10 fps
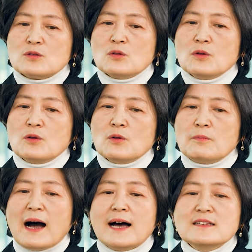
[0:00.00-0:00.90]
또
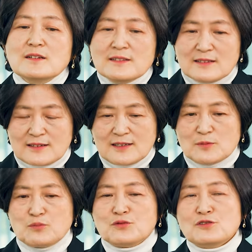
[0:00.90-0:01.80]
많은 그
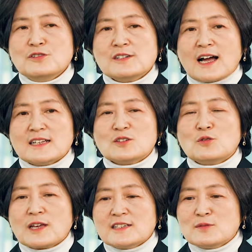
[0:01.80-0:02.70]
부를
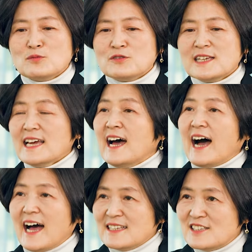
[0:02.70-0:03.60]
가지고 계신 분이
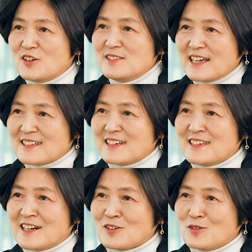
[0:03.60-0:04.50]

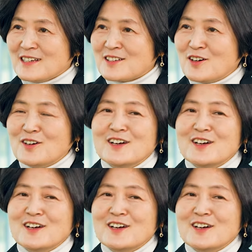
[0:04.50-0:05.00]
안전자산이라고 해서